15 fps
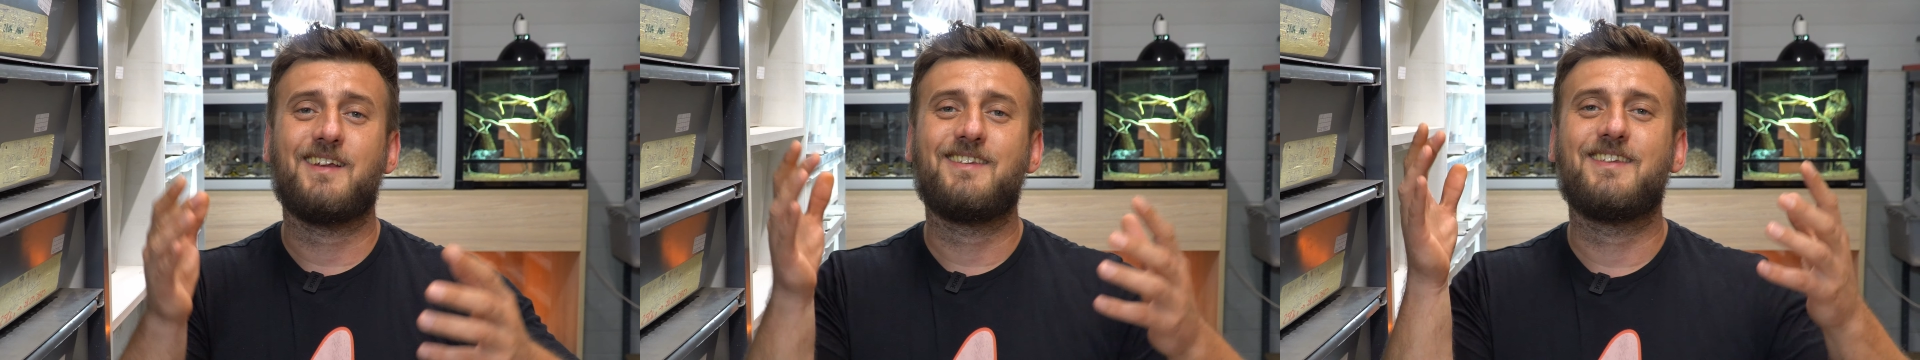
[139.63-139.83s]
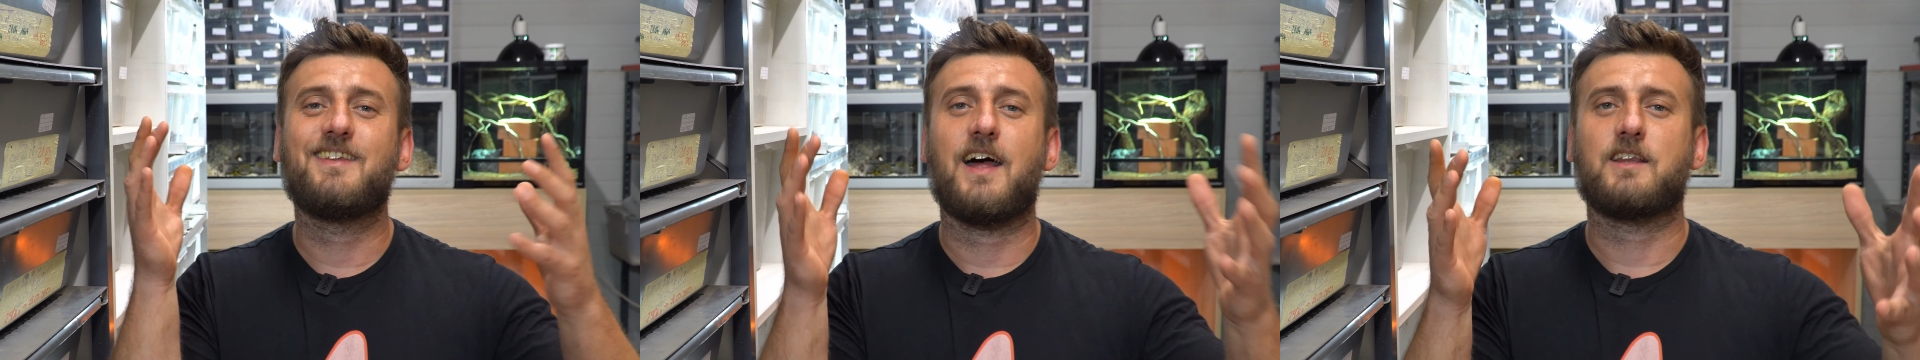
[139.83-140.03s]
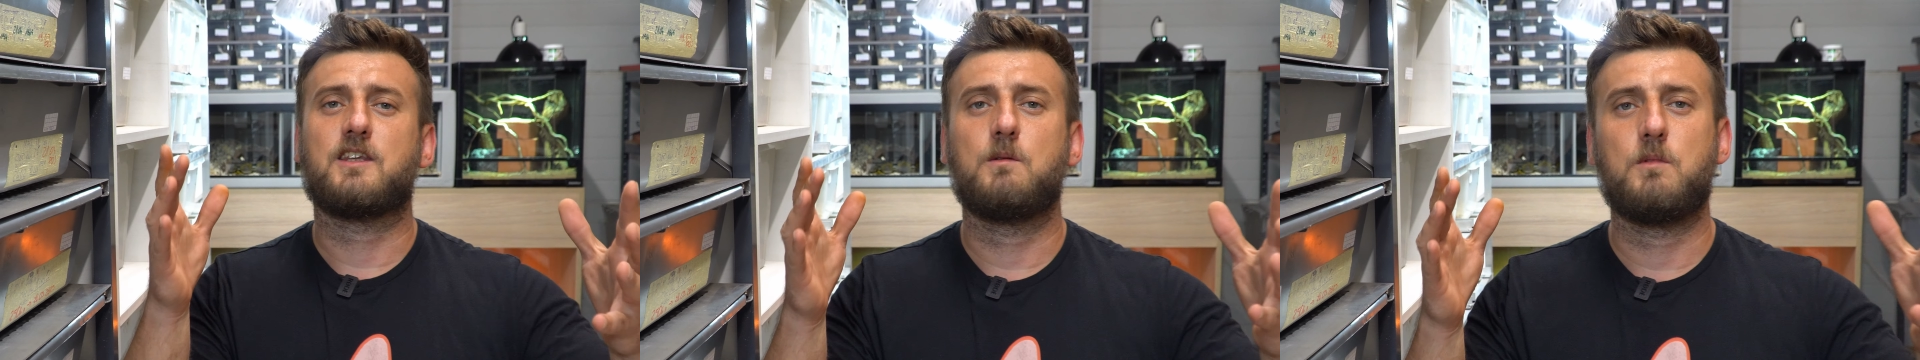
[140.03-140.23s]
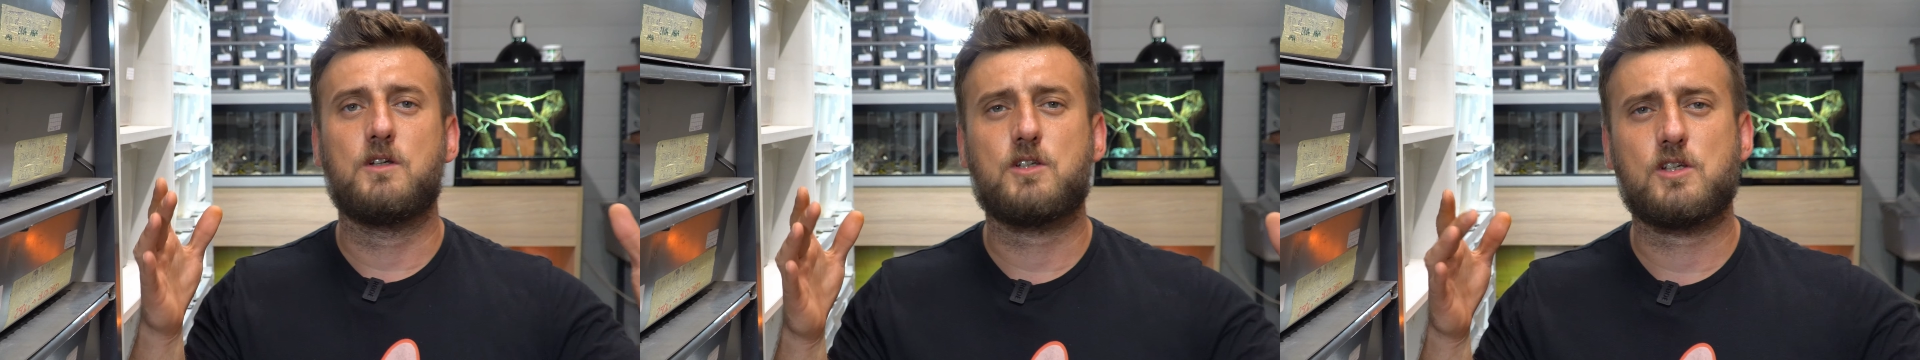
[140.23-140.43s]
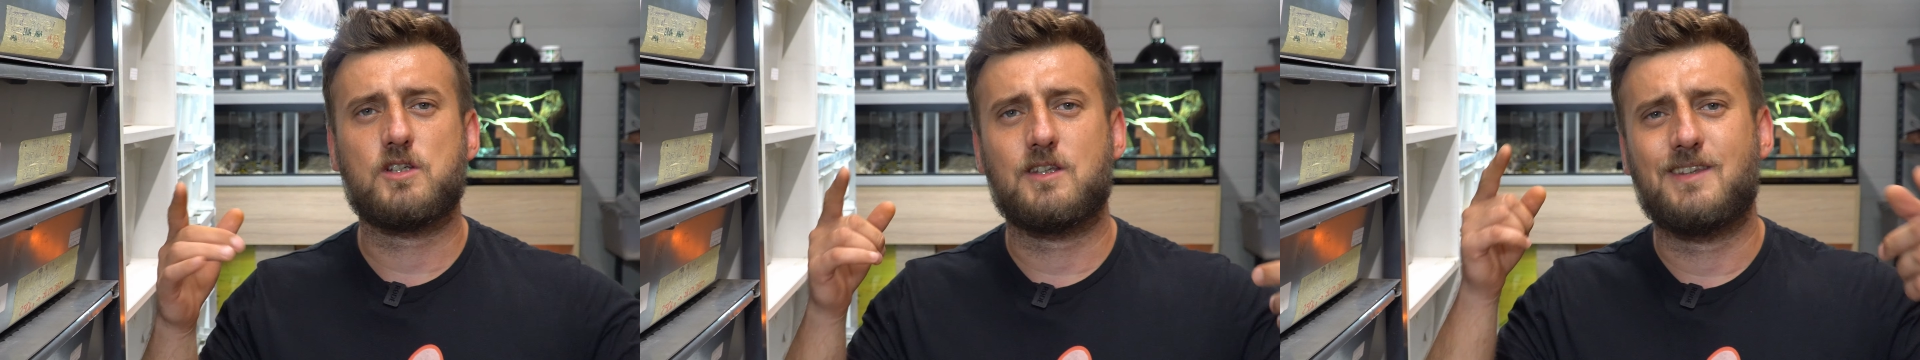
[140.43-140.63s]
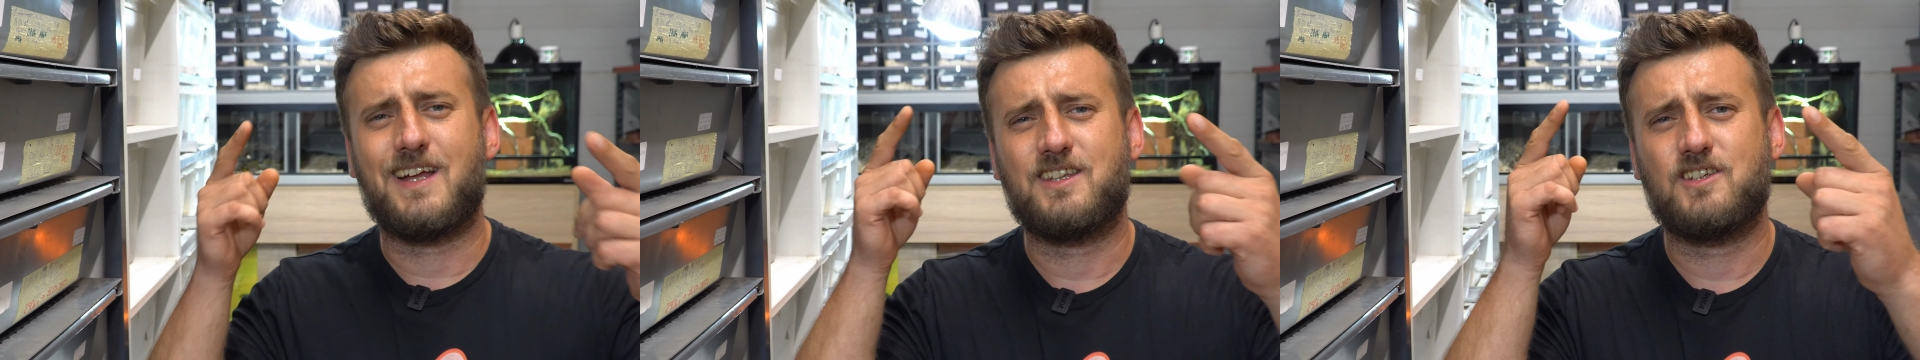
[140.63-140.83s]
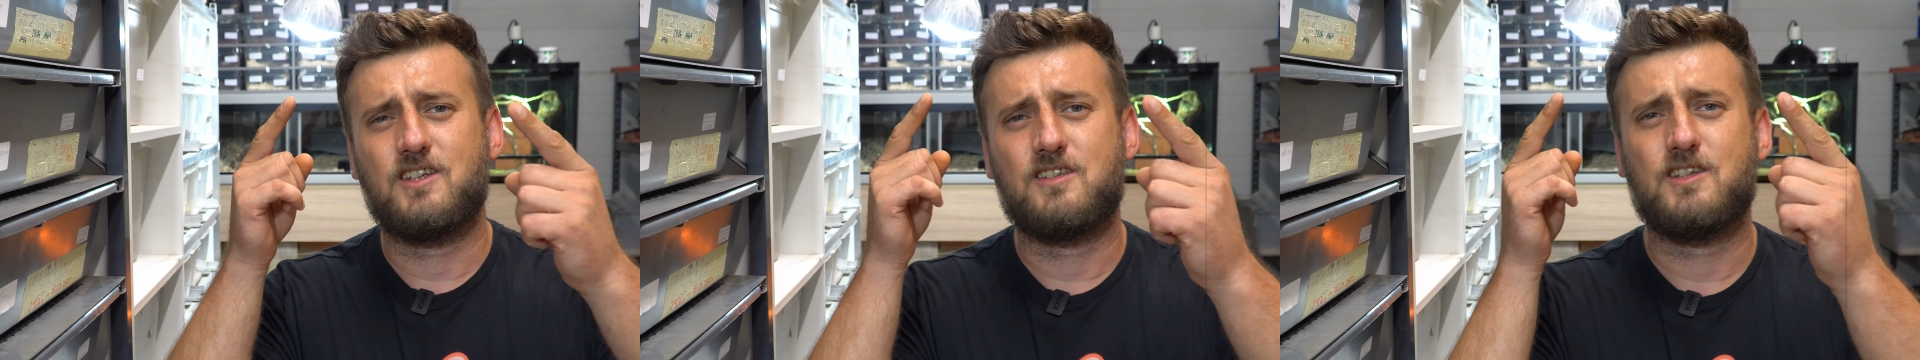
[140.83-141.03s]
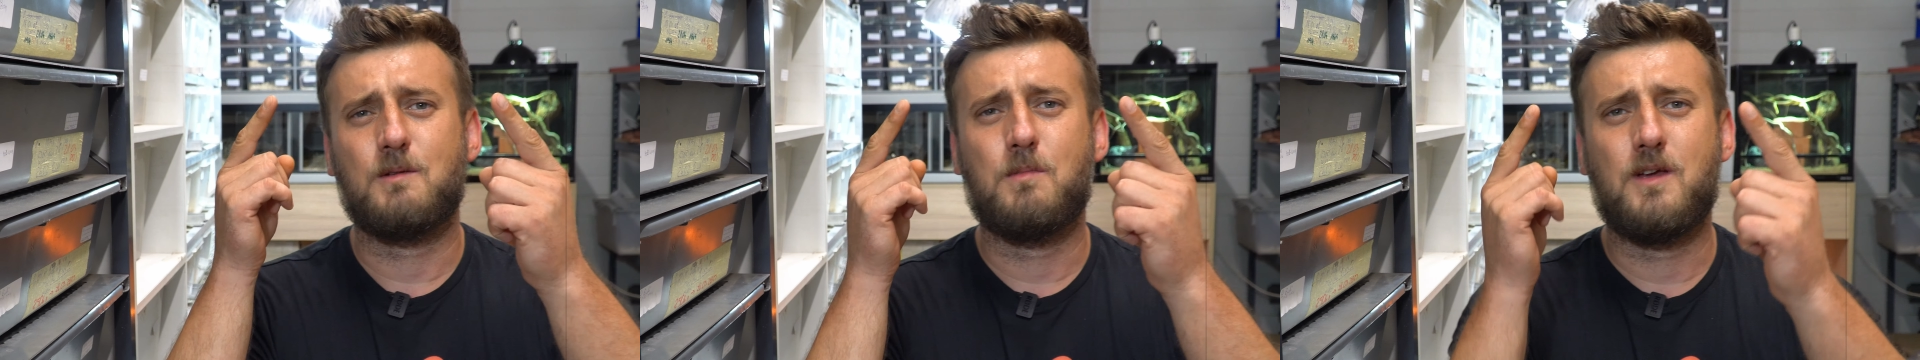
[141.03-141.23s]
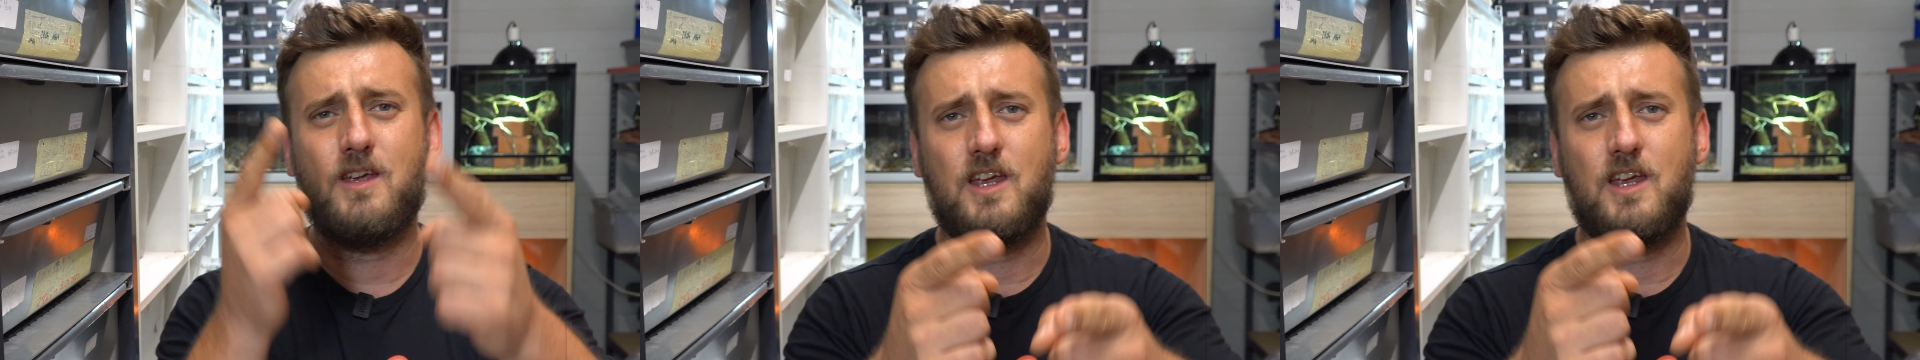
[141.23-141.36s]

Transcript: na tym liczę, że dacie z siebie